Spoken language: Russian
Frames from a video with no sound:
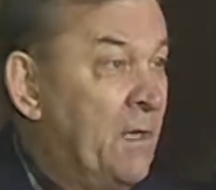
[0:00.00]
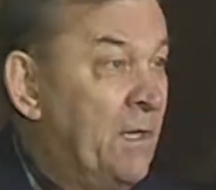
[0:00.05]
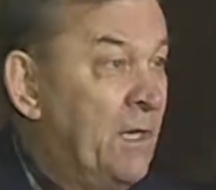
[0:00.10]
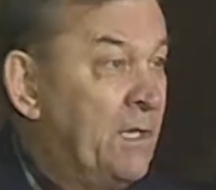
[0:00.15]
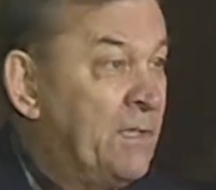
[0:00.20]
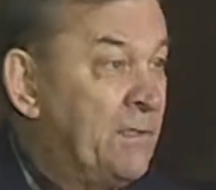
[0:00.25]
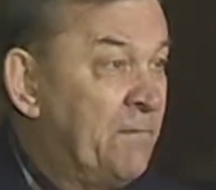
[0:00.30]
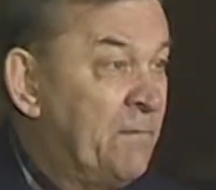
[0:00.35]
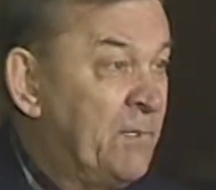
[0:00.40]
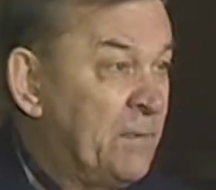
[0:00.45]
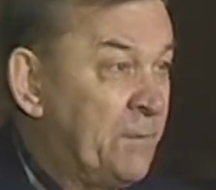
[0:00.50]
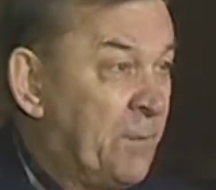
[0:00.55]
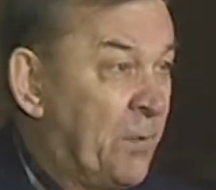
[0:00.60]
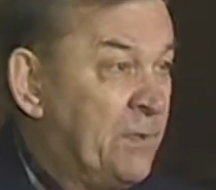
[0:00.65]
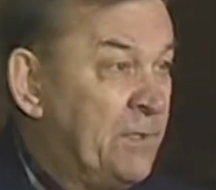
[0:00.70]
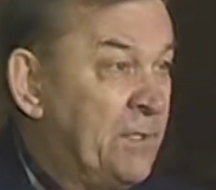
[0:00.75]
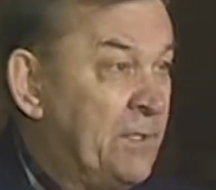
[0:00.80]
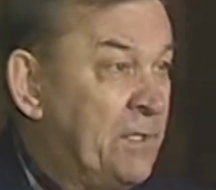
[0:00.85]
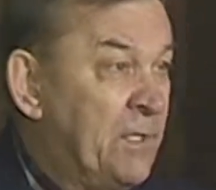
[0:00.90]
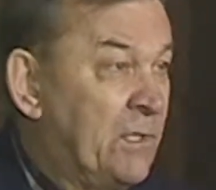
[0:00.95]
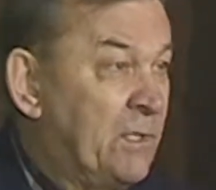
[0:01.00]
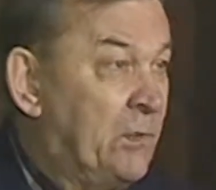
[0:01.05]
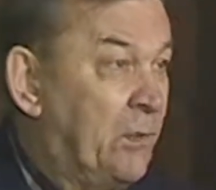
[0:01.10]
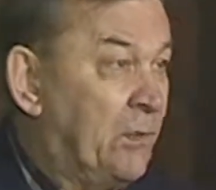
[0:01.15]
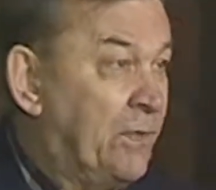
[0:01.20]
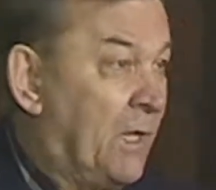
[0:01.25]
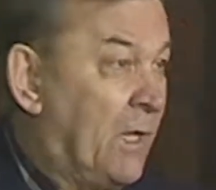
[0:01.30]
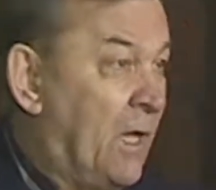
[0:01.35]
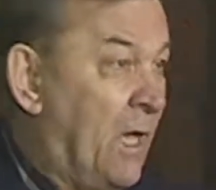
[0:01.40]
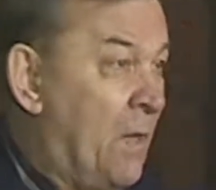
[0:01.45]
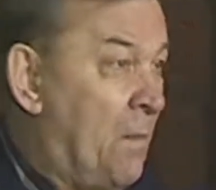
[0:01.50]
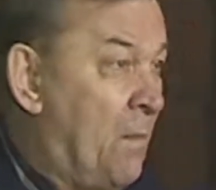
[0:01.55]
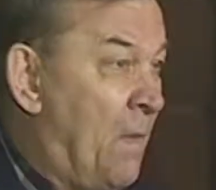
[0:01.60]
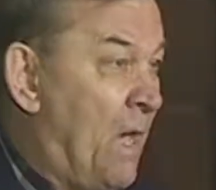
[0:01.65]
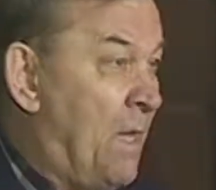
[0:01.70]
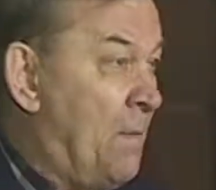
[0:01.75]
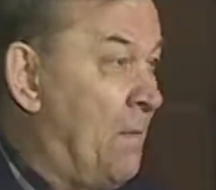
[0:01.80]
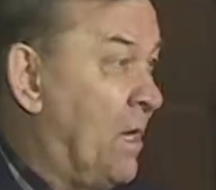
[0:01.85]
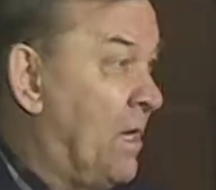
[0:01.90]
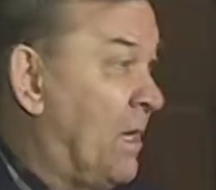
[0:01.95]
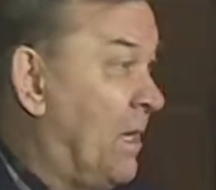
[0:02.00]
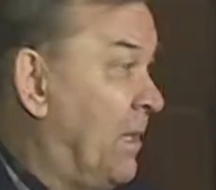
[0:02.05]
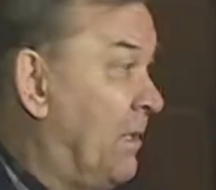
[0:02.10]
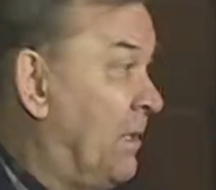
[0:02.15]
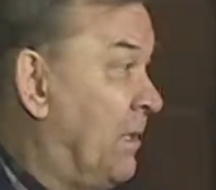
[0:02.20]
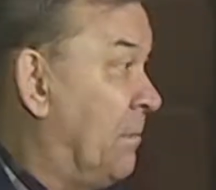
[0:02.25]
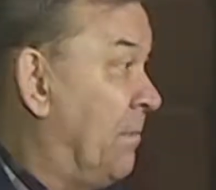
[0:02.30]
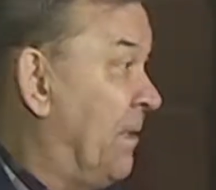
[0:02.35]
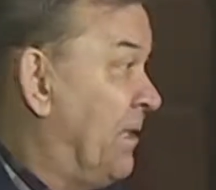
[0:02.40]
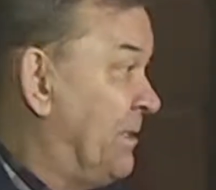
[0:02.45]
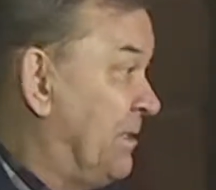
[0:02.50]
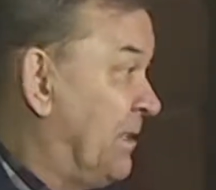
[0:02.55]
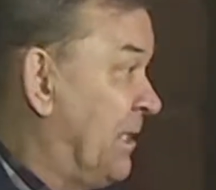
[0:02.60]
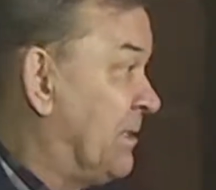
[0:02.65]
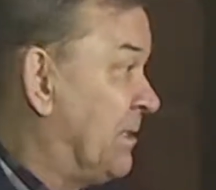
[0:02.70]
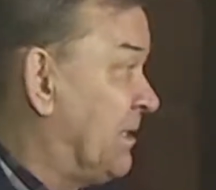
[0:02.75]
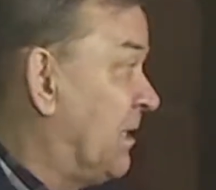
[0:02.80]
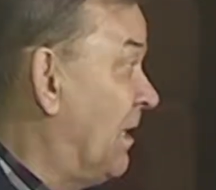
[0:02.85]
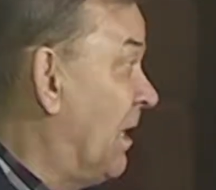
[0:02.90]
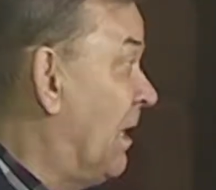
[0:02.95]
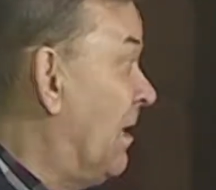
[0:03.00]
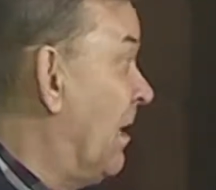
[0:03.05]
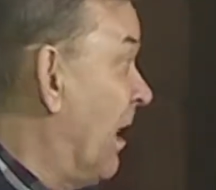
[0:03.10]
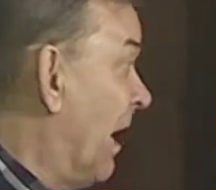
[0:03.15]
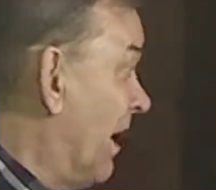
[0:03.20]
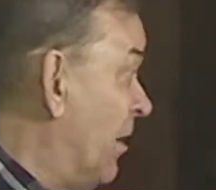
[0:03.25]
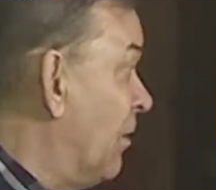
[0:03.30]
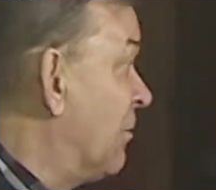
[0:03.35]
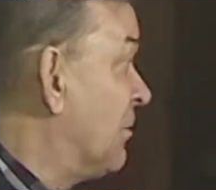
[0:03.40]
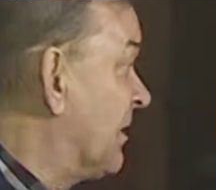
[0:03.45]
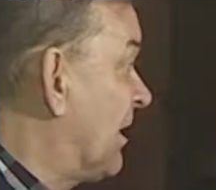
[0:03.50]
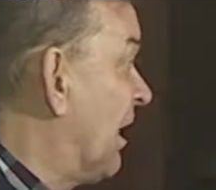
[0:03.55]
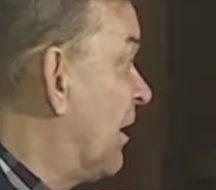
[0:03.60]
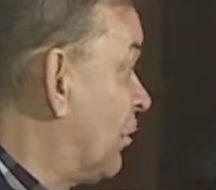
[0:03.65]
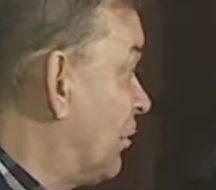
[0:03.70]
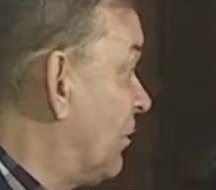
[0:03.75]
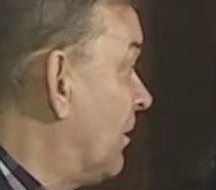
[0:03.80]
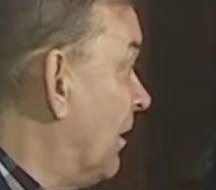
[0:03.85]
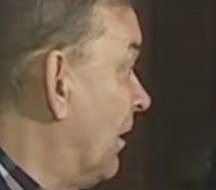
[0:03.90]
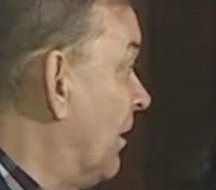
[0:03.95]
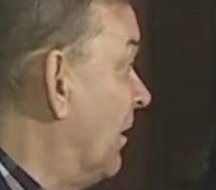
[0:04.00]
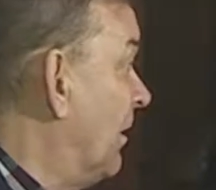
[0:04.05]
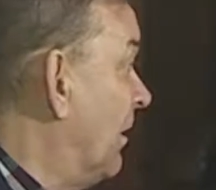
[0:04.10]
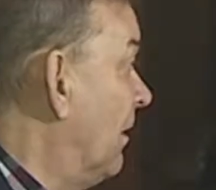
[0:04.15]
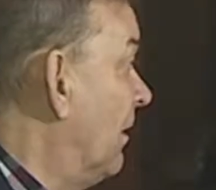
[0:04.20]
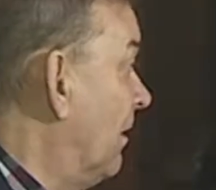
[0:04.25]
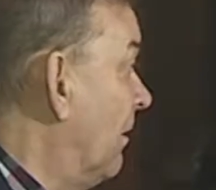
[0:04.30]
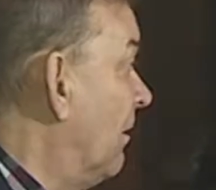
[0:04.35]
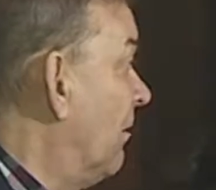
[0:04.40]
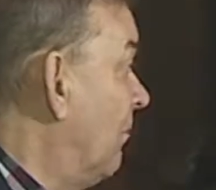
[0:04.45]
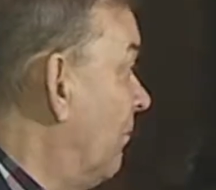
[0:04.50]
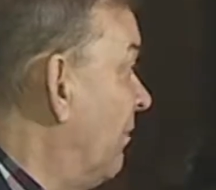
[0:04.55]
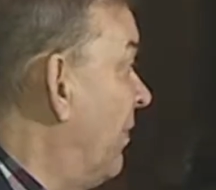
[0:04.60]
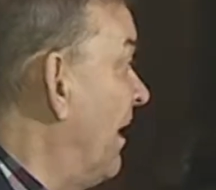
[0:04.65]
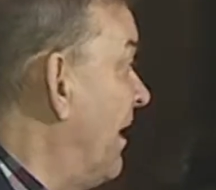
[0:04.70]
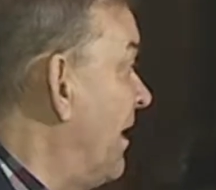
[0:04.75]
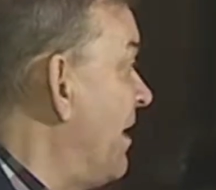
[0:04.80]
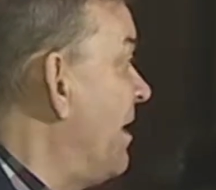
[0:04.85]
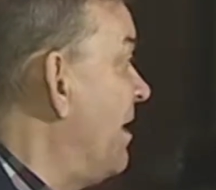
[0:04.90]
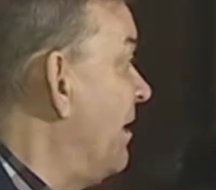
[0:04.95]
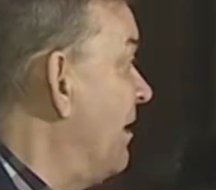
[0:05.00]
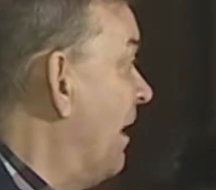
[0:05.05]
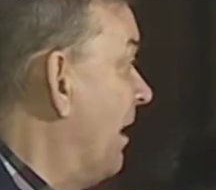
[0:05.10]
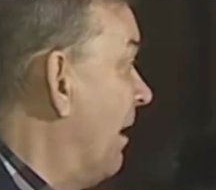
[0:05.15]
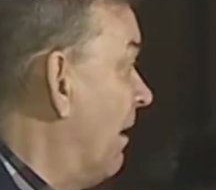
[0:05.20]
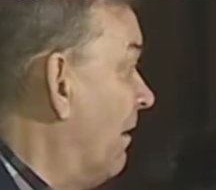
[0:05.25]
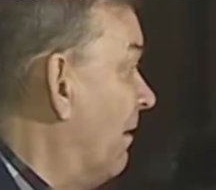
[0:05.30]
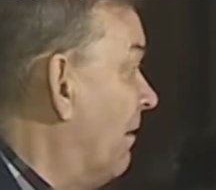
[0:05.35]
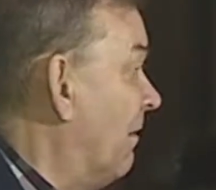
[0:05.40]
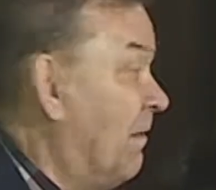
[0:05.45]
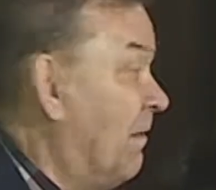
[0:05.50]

если вы спросите, кто такая Майя Михайловна Плесецкая, они вам скажут «балерина»